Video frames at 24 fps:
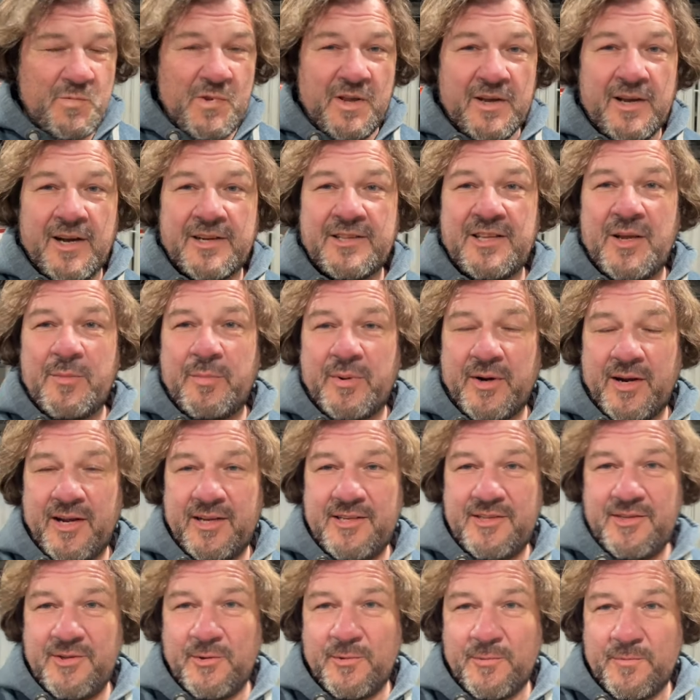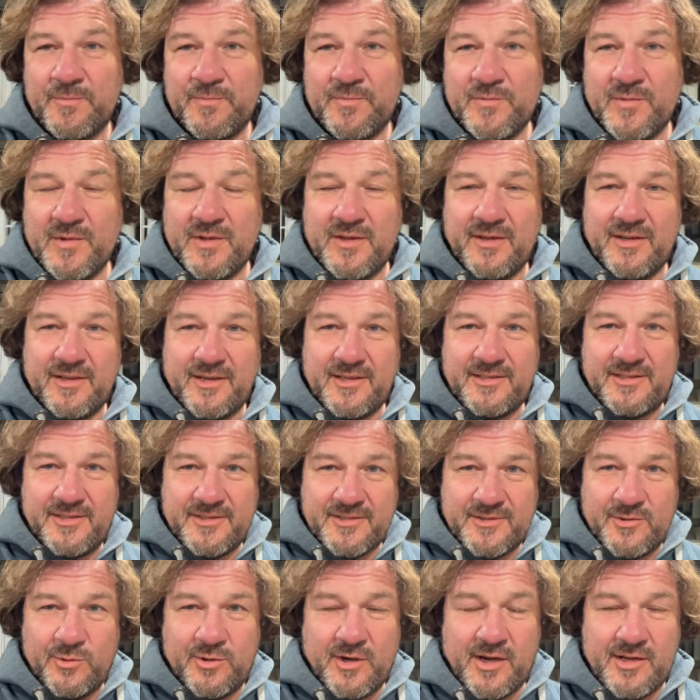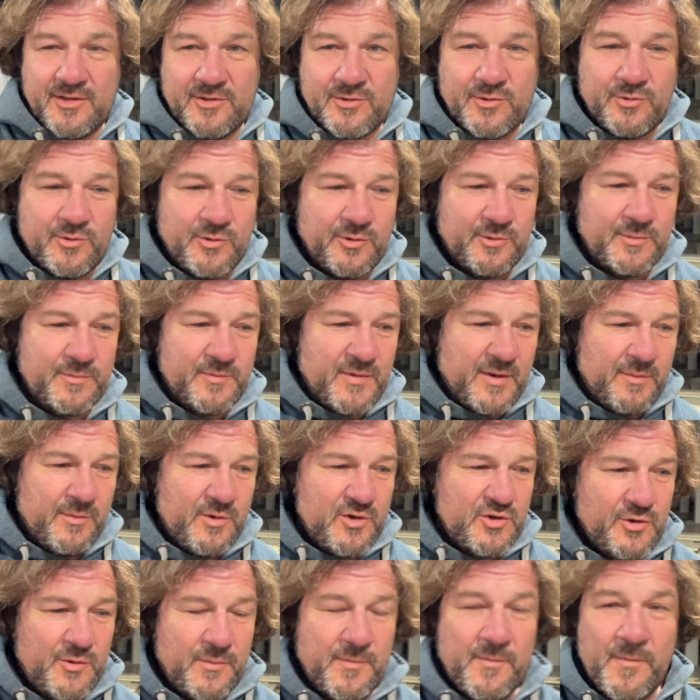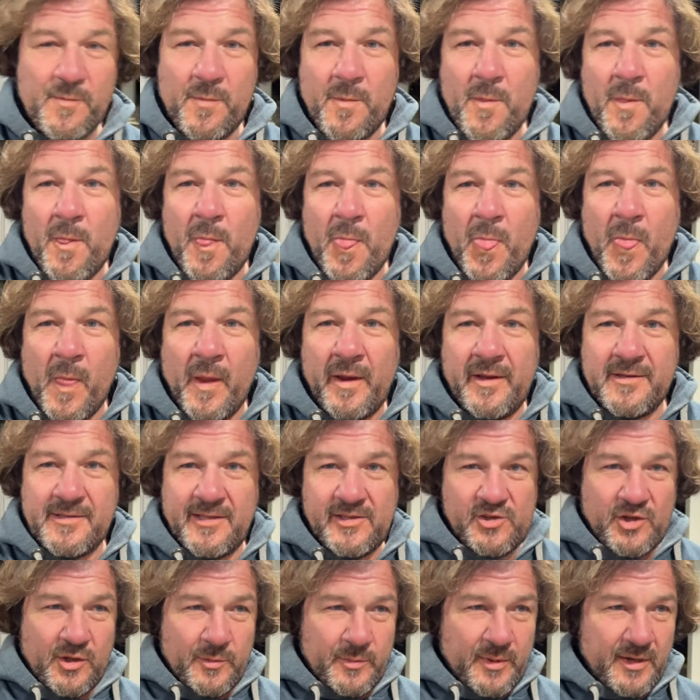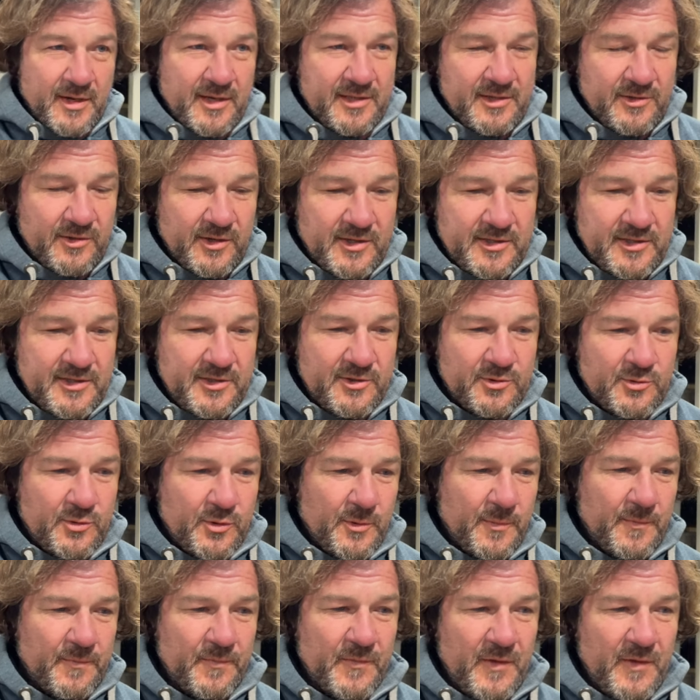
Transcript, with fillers: как-то я проходил э, российско-украинскую таможню и сначала проходил российскую.